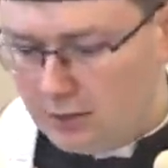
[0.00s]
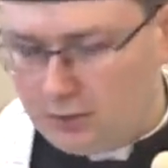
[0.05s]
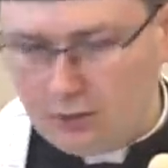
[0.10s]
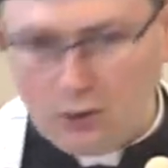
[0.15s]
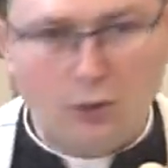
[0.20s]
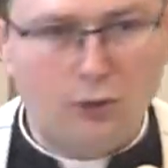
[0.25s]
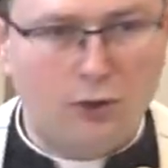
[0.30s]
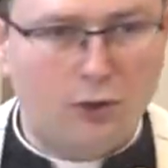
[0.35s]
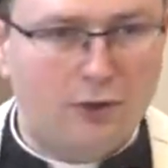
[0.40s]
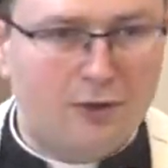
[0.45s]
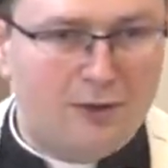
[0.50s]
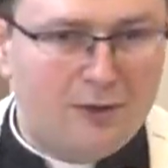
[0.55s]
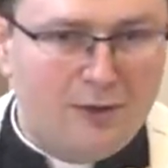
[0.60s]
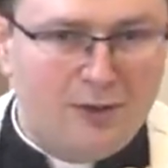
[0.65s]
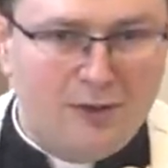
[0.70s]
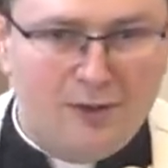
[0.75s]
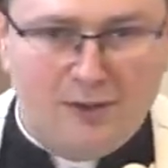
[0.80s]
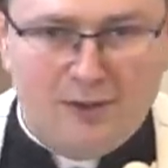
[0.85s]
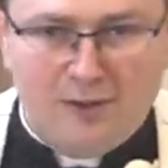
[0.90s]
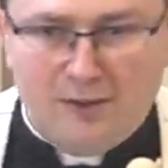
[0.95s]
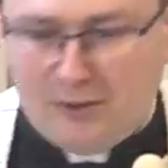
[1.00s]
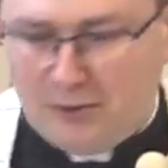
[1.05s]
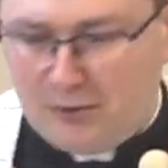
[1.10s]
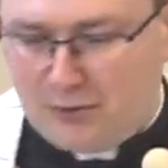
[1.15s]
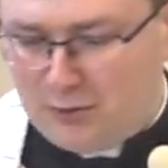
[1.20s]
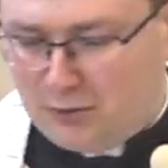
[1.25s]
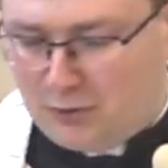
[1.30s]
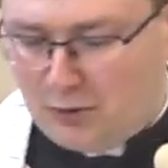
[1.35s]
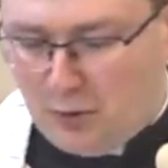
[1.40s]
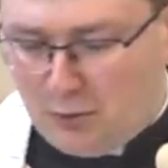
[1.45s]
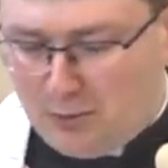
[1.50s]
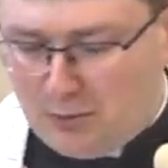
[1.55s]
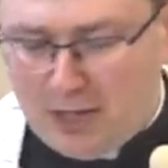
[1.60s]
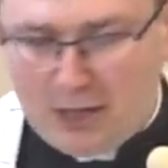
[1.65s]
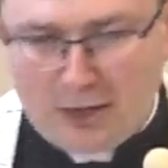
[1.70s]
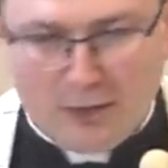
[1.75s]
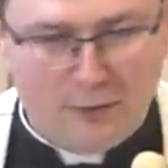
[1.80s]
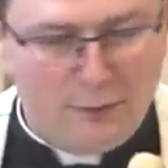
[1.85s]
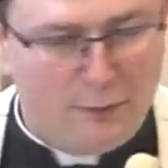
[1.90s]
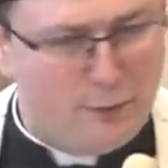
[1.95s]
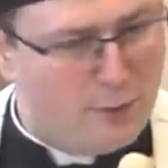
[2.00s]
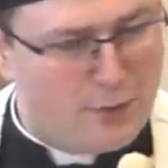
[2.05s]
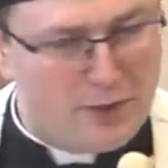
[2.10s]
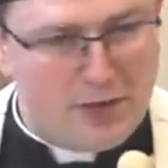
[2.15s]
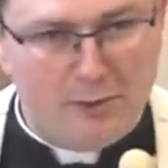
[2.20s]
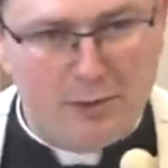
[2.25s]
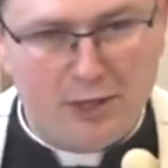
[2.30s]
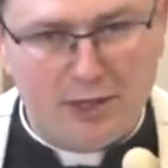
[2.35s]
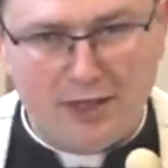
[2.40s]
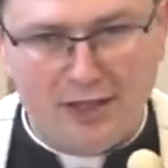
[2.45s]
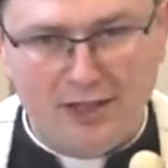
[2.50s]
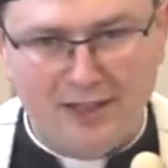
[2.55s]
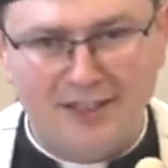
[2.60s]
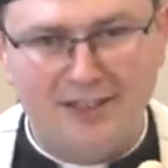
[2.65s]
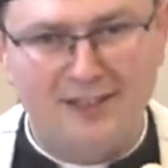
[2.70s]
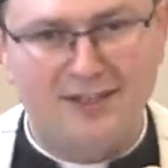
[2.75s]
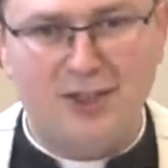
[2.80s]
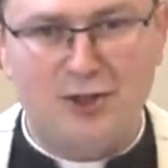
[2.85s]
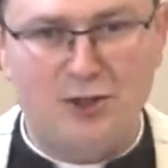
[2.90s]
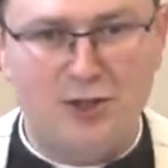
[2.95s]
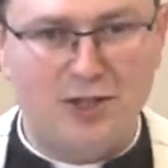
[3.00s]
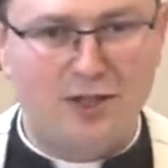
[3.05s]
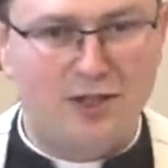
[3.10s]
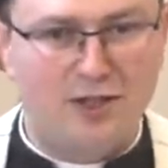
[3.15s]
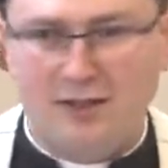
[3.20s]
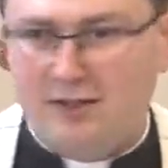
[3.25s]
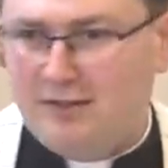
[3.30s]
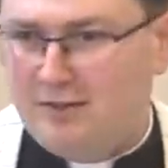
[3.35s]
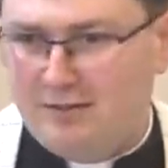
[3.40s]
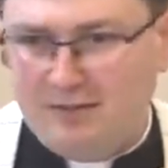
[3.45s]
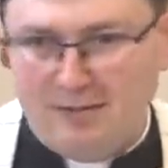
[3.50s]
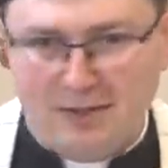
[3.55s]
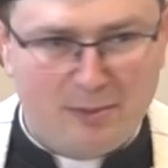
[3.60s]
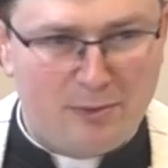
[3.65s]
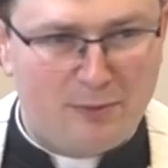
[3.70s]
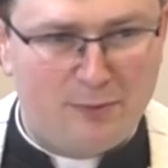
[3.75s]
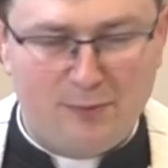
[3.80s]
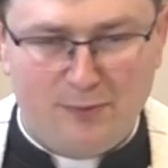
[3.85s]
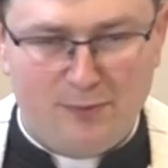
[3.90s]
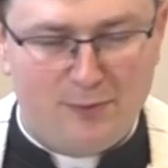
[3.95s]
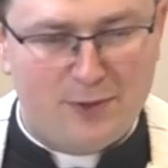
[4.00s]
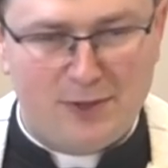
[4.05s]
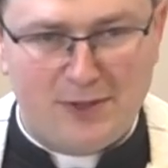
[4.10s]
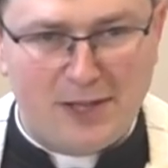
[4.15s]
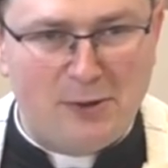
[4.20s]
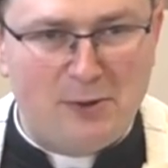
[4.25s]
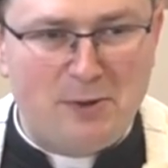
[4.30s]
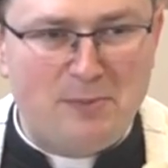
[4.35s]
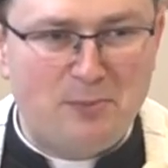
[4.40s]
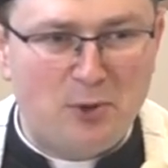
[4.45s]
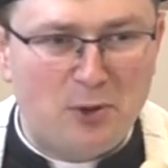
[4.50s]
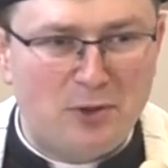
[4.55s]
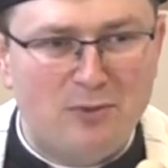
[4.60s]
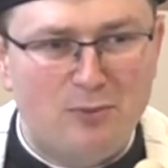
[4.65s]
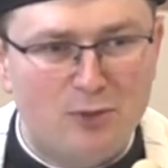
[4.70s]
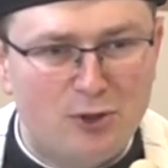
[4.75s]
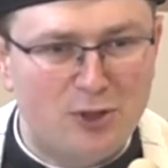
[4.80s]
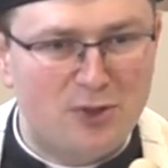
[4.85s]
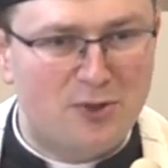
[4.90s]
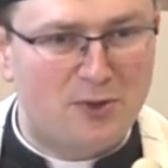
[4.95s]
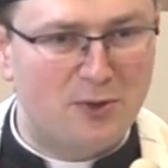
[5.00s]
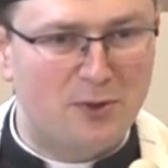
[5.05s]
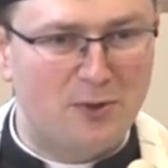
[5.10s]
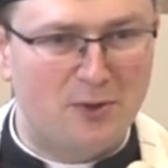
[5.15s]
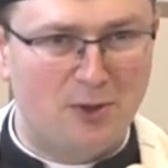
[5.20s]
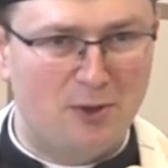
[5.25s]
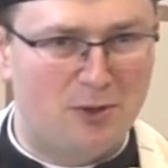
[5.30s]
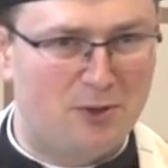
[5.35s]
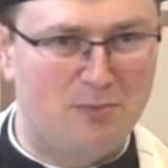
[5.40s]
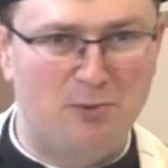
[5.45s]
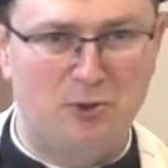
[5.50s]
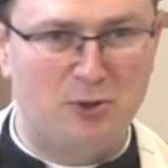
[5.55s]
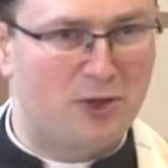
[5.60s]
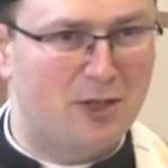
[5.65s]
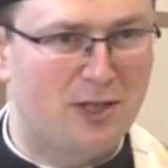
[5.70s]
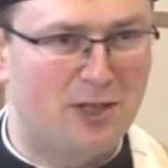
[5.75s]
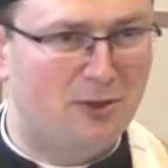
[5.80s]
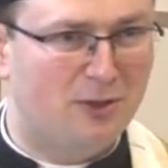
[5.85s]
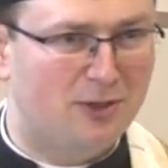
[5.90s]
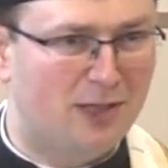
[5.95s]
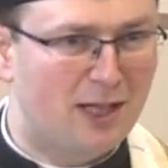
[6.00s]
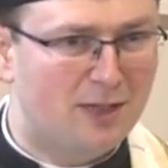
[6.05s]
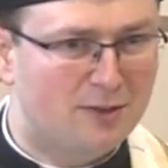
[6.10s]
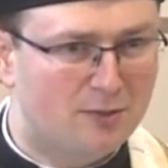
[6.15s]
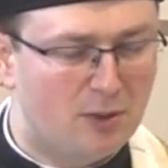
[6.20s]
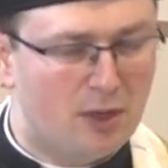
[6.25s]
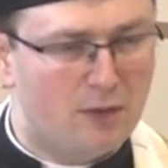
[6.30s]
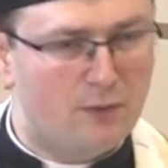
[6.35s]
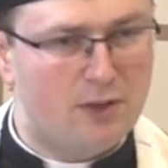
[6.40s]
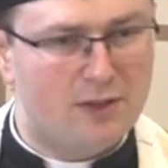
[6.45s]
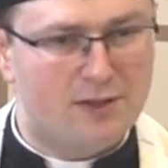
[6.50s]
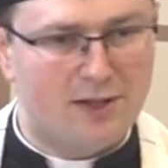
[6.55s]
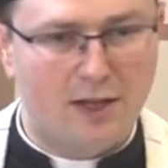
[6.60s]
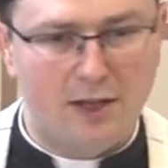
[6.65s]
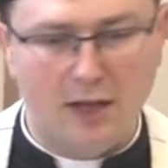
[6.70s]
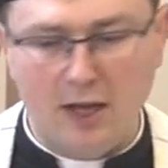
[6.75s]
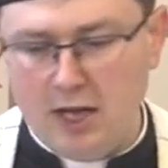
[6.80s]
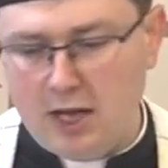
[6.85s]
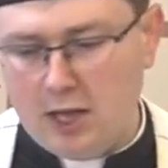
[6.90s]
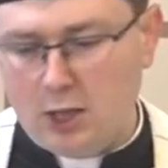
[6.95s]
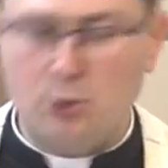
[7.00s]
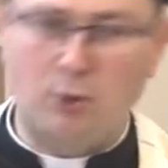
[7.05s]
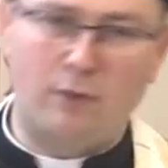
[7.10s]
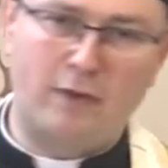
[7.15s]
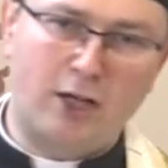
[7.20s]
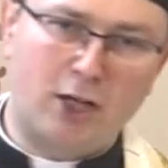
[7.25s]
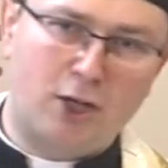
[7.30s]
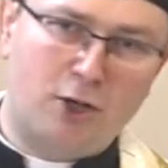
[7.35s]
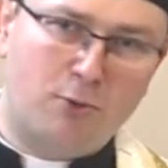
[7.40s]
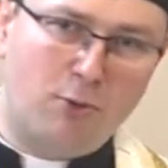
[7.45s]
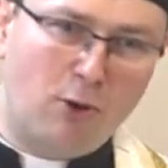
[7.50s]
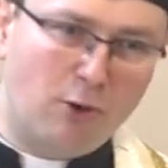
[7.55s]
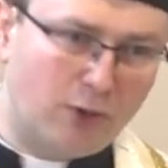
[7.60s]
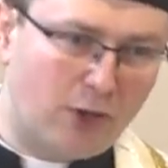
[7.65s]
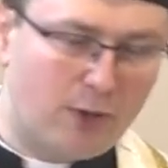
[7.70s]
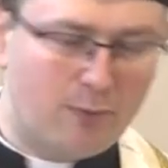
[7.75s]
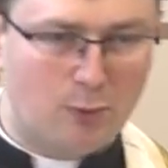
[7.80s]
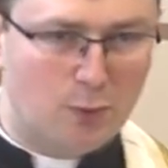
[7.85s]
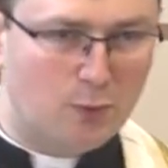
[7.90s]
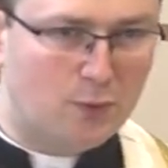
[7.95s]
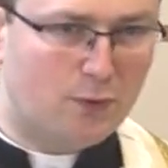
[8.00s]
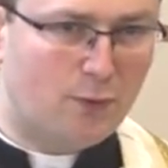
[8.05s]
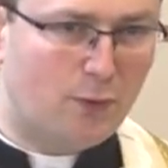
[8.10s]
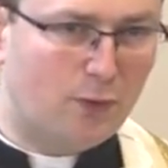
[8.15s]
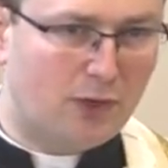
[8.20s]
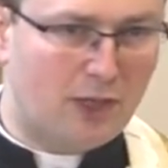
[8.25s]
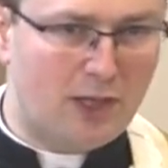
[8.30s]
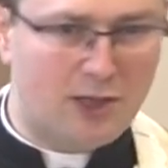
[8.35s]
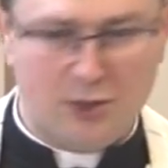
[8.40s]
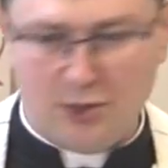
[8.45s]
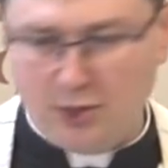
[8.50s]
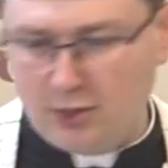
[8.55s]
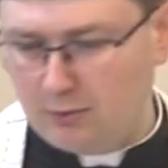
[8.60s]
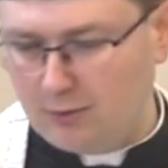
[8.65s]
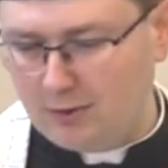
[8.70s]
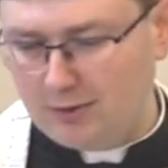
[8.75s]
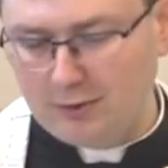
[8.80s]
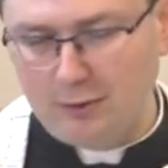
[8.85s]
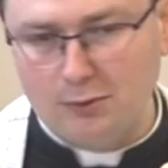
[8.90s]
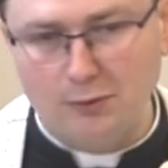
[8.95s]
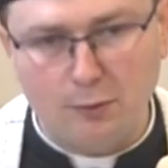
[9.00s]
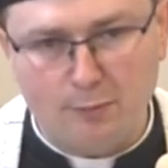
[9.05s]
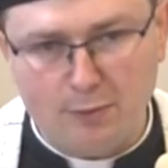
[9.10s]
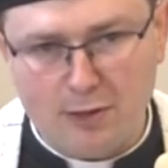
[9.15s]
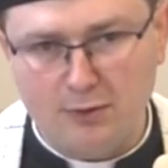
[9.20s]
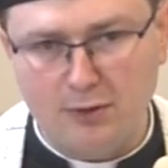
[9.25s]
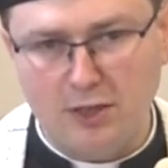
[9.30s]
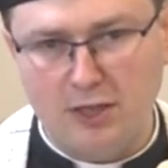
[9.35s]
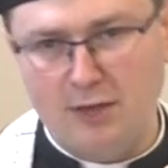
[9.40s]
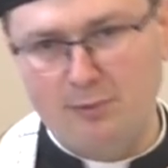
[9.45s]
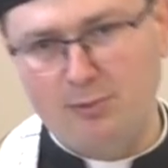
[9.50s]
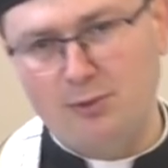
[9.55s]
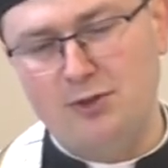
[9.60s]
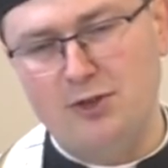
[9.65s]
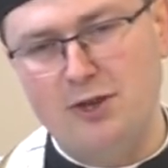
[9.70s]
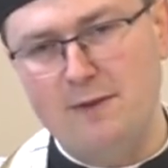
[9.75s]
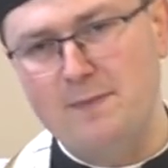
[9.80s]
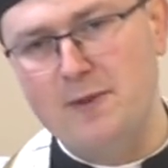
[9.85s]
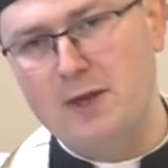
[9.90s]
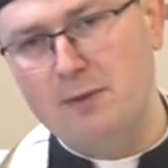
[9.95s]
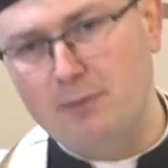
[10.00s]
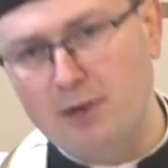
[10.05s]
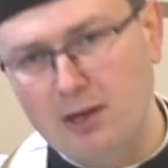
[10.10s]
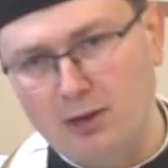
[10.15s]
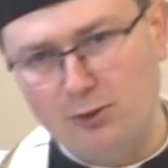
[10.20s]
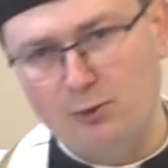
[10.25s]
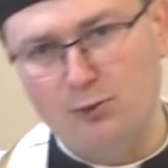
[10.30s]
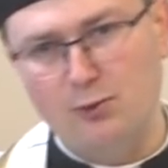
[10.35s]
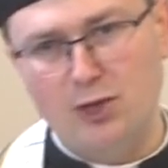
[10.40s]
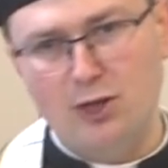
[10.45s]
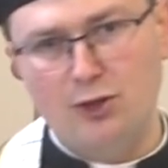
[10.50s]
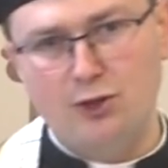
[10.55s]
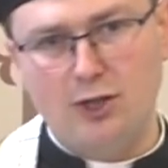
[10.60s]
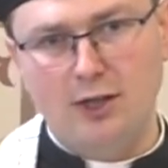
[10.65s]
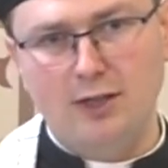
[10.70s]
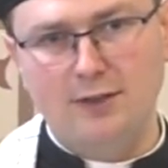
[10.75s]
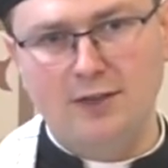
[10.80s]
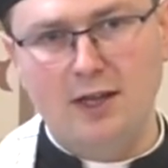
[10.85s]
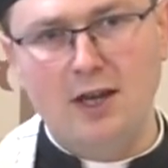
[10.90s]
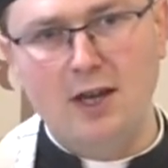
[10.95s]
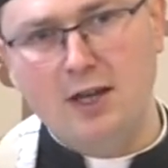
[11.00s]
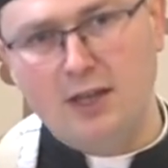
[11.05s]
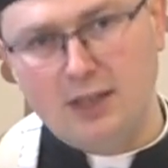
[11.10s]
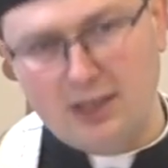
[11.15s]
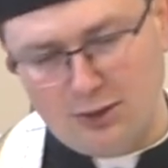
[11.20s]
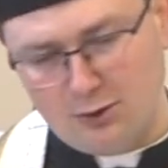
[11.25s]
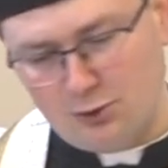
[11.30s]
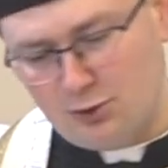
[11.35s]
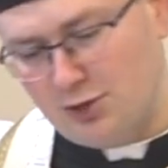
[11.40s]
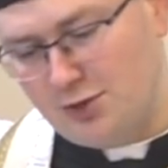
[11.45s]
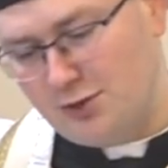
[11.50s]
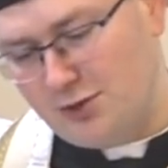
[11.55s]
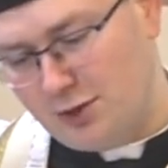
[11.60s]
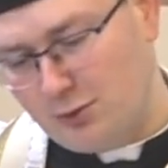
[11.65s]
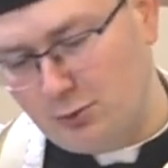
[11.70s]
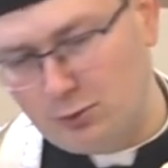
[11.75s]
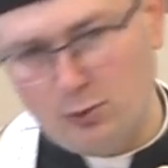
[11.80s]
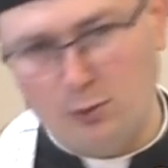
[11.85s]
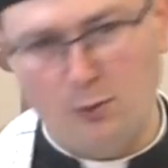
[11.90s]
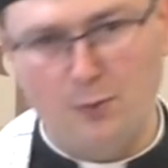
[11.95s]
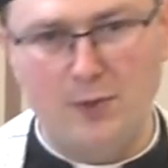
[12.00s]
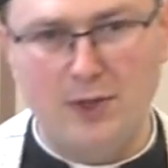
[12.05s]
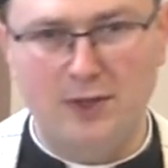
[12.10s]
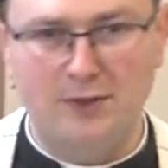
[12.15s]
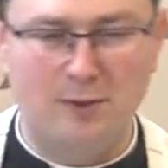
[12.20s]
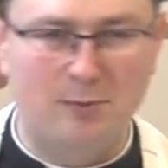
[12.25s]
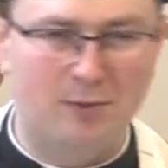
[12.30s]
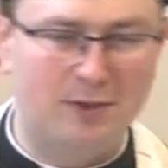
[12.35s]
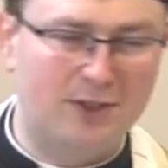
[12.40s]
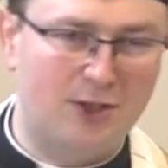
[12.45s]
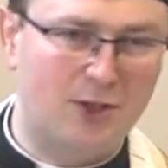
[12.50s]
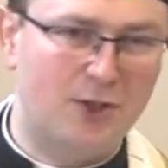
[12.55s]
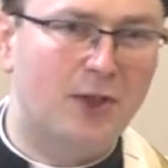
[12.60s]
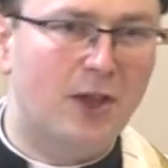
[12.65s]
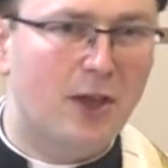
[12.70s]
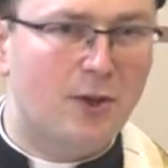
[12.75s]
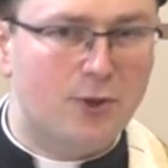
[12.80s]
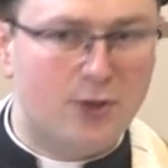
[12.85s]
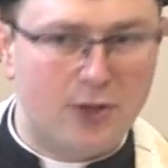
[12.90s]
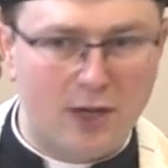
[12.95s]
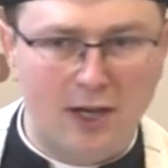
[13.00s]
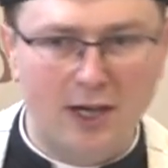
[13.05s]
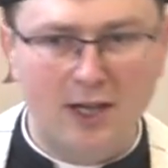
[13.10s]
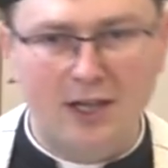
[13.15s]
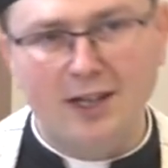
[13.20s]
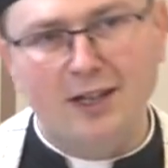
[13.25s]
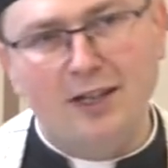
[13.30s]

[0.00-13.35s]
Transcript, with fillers: no to to ma fundamentalne znaczenie w całym moim życiu, choć może tego od razu nie widzę, ale człowiek chłonie mnóstwo treści, które są zupełnie niepotrzebne, marnuje czas, jednocześnie utrudnia sobie zaśnięcie,